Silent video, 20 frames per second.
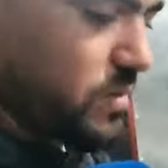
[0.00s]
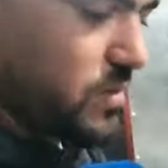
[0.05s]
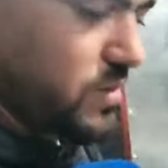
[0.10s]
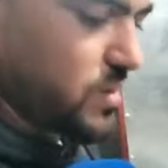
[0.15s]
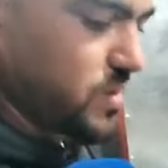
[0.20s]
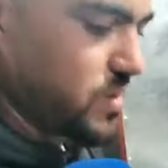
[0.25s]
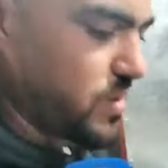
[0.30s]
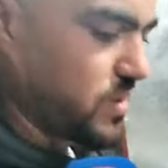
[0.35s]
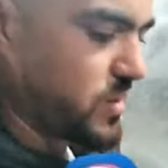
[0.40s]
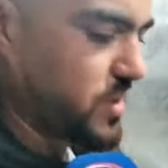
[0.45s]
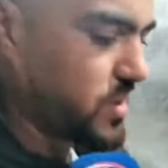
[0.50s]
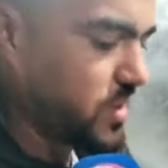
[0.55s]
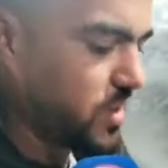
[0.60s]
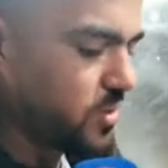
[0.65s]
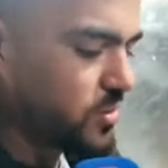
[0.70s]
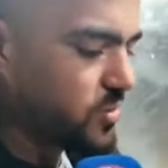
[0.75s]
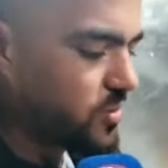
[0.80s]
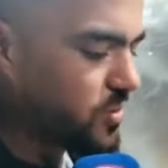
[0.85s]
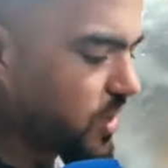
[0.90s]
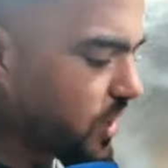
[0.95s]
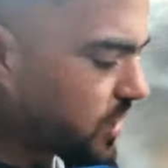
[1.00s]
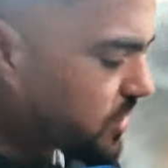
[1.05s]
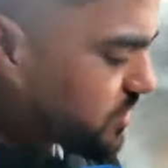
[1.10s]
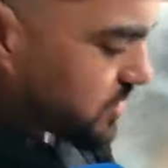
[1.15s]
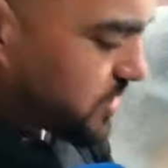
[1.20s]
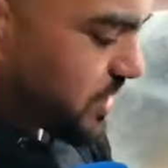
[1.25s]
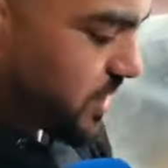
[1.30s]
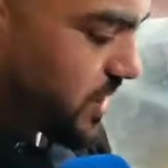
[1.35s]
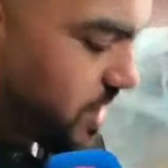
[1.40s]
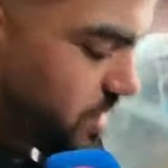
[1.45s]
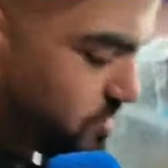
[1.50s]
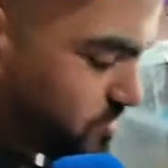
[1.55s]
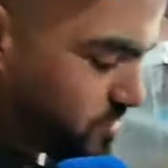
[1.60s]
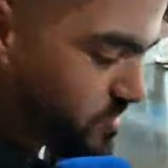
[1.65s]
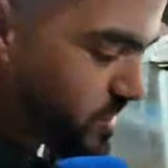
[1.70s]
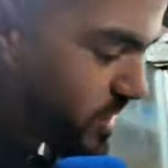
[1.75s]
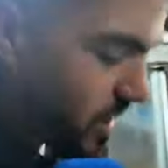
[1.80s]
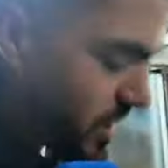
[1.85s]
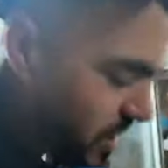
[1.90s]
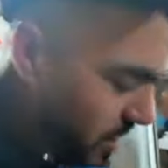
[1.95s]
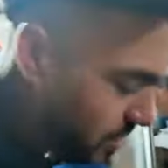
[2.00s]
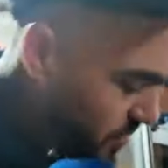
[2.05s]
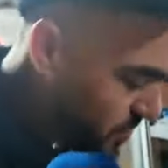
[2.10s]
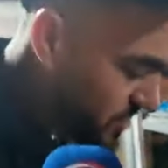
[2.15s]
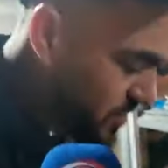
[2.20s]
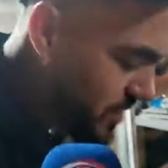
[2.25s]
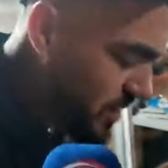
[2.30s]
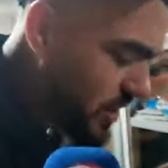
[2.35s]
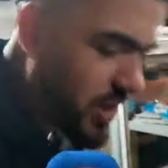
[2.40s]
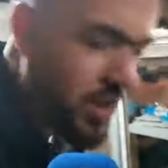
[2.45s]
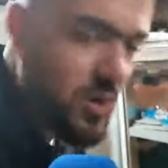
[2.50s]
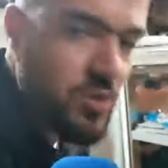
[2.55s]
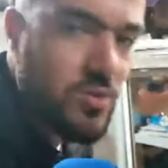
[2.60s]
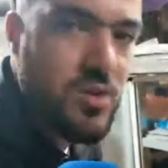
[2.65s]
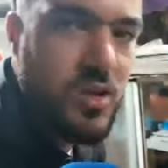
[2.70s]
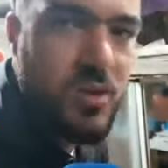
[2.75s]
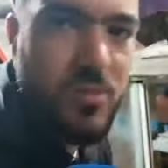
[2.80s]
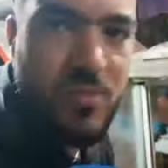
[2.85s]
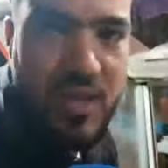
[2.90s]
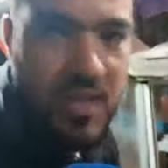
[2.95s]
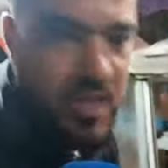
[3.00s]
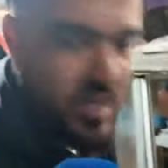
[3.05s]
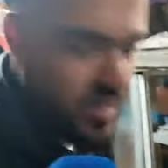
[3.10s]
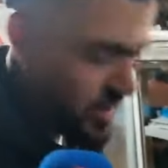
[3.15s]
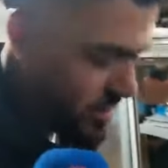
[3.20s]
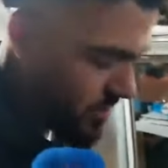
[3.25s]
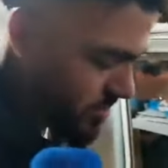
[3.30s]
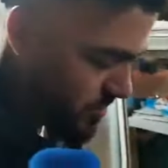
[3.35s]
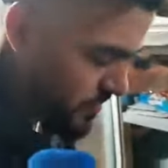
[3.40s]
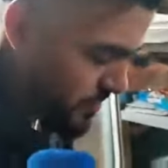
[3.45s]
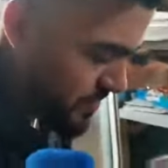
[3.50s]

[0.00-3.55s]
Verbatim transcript: أه كي كنقولوا خير الكلام ما قل ودل اللي غنقول لهم الله يهديهم